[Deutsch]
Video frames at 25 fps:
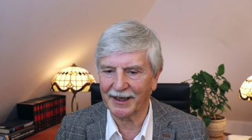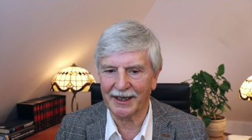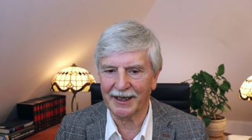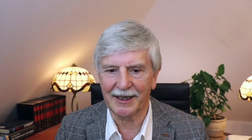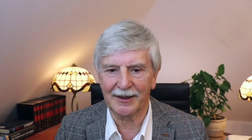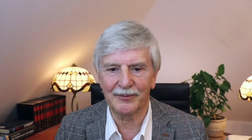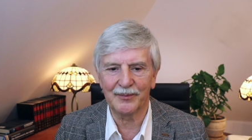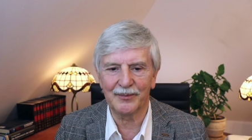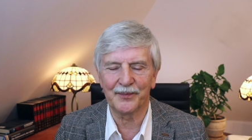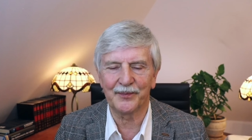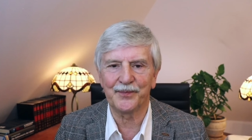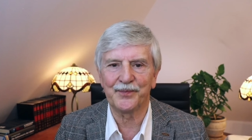
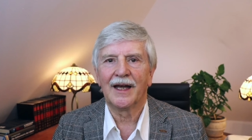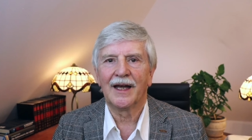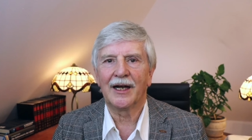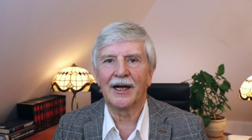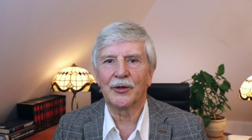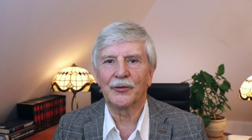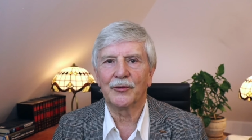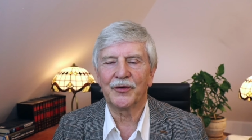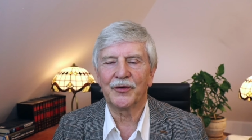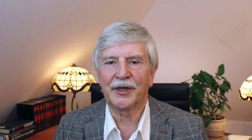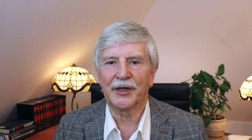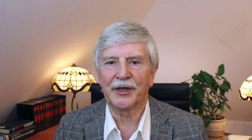eben
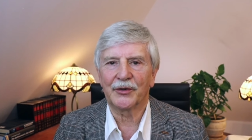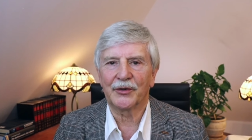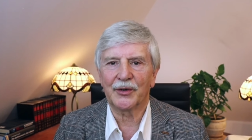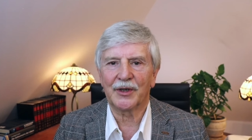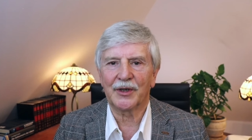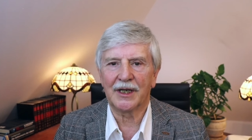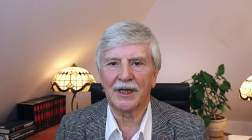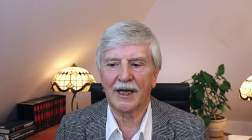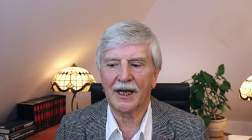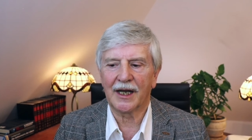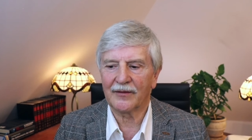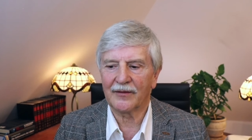auf der
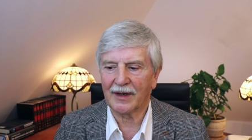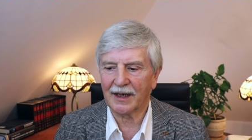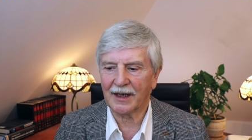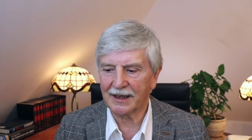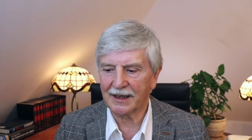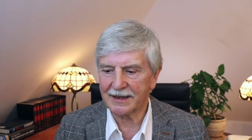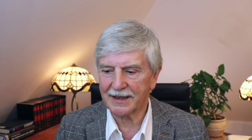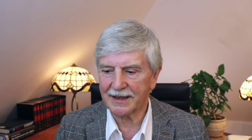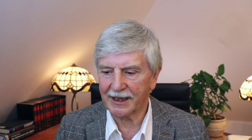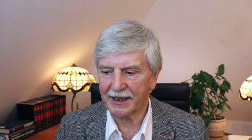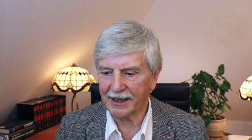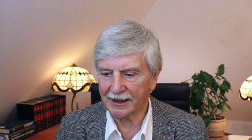Okinawa
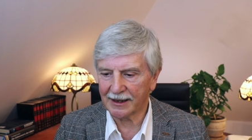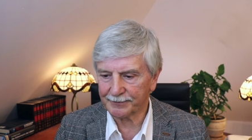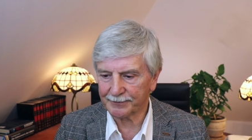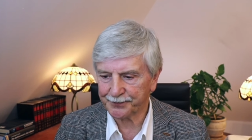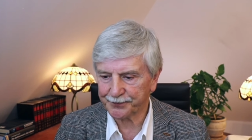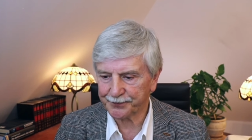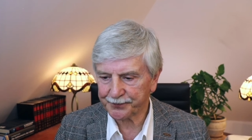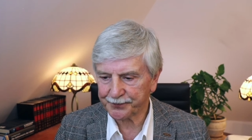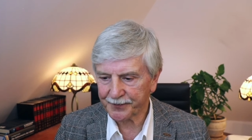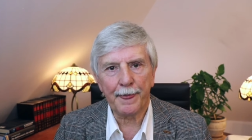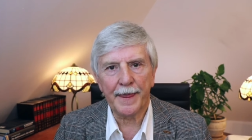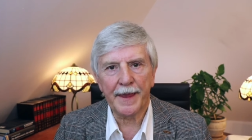gesehen
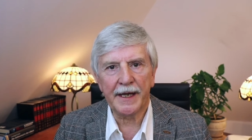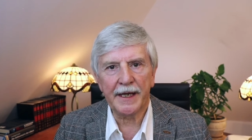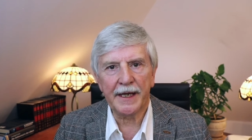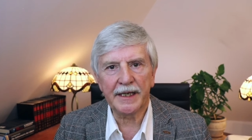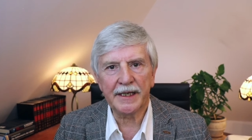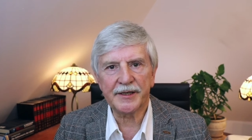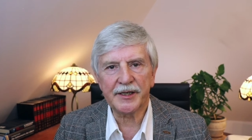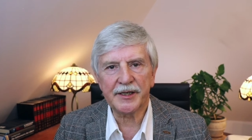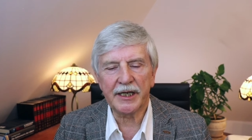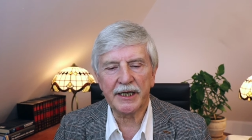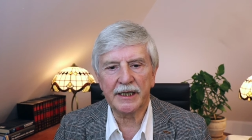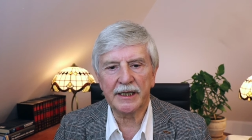die
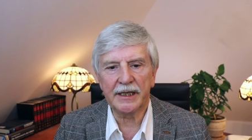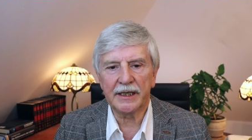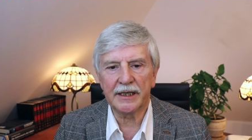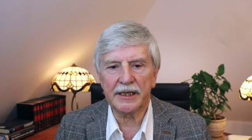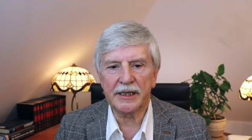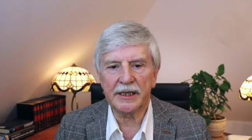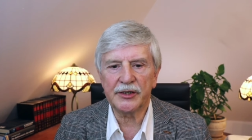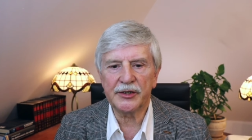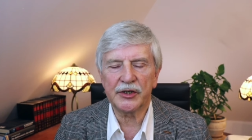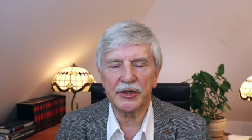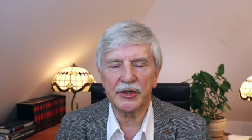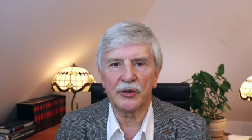sehen
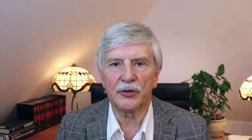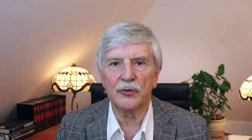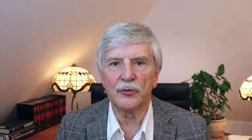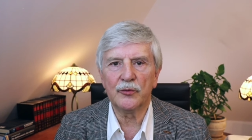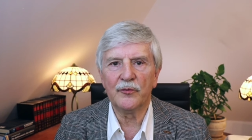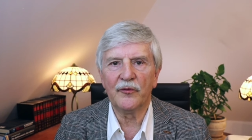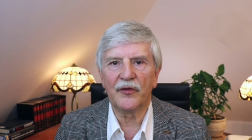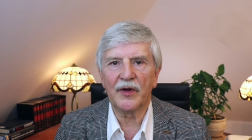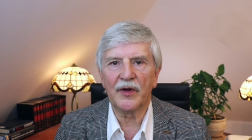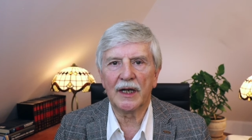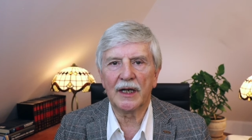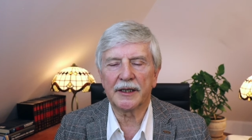diese
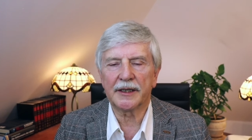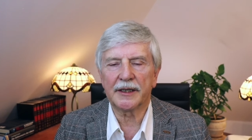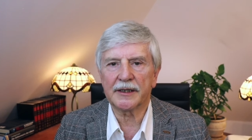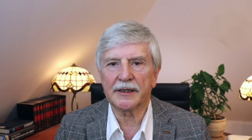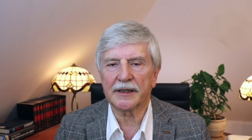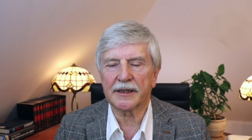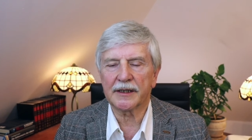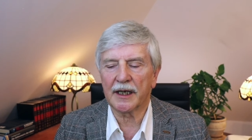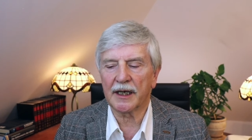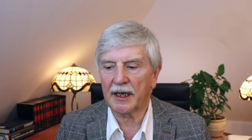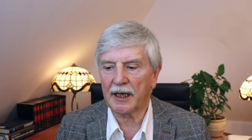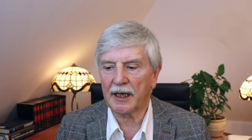Umwelt
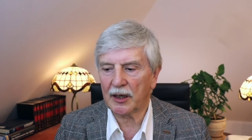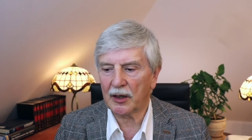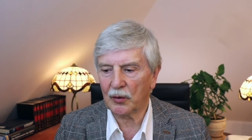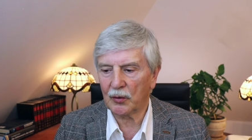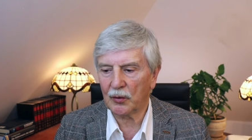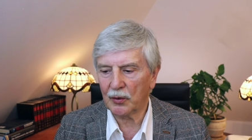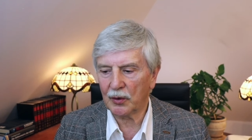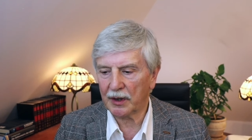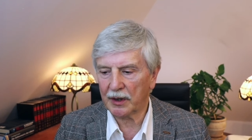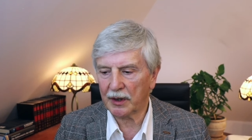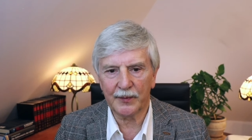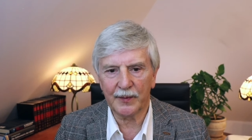
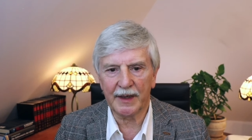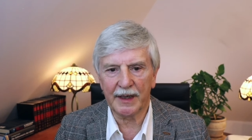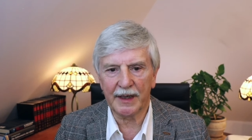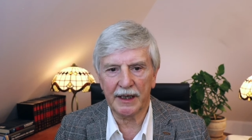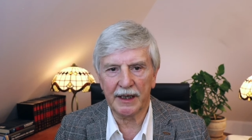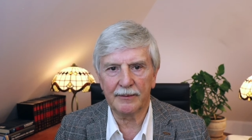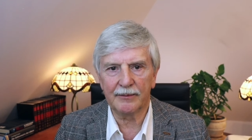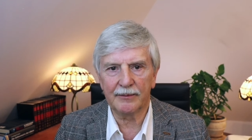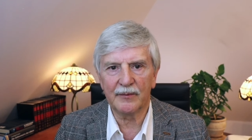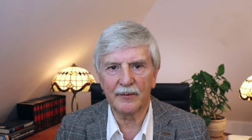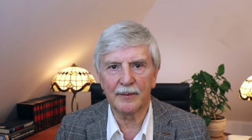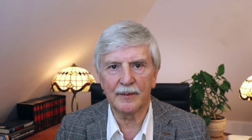auch
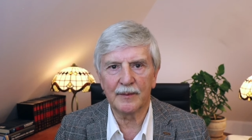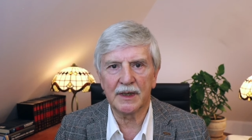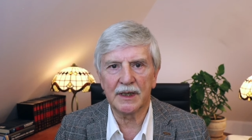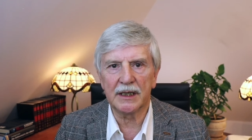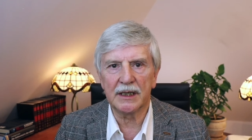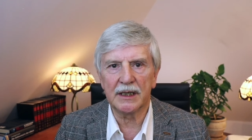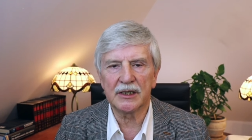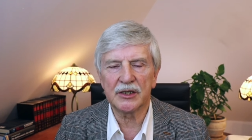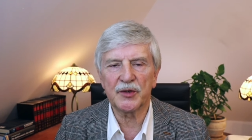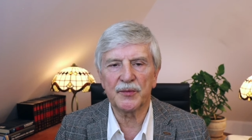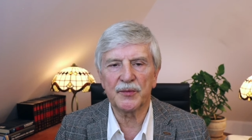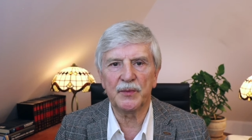eben
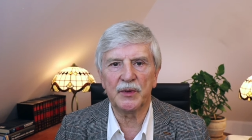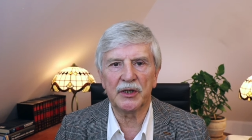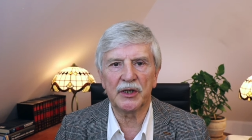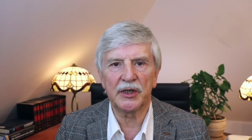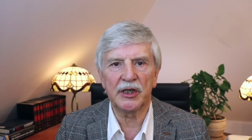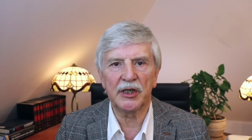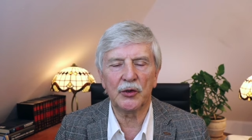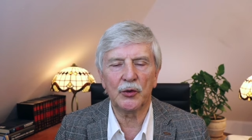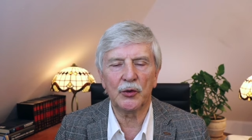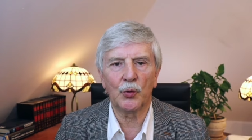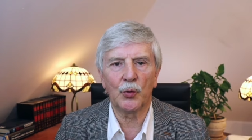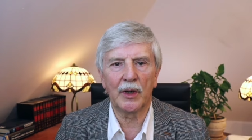in
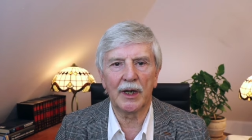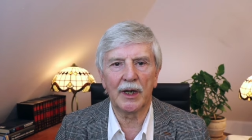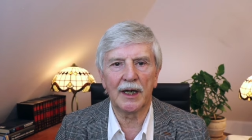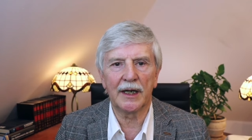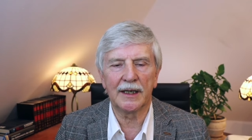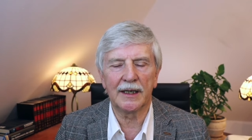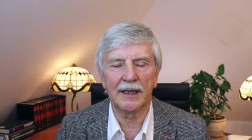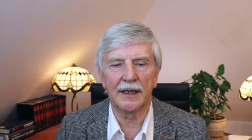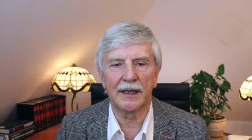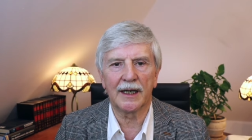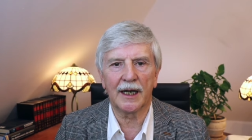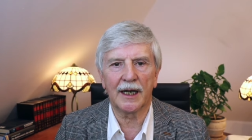
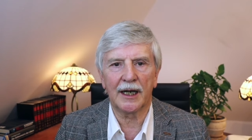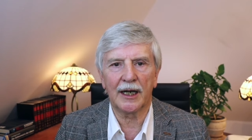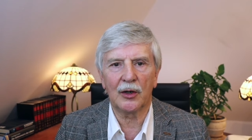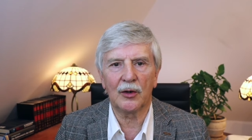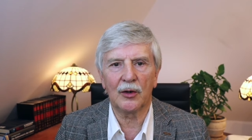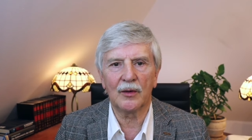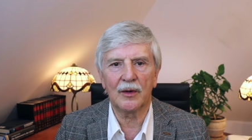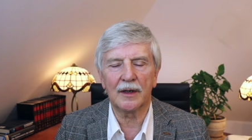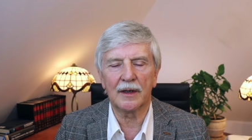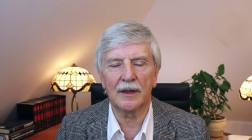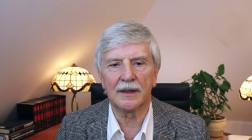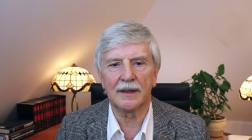spirituellen
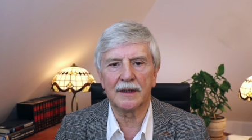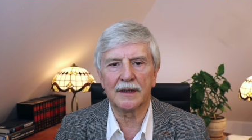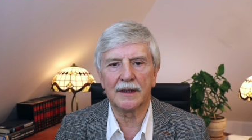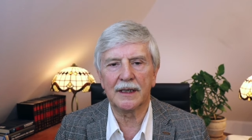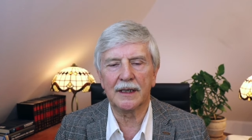Augen,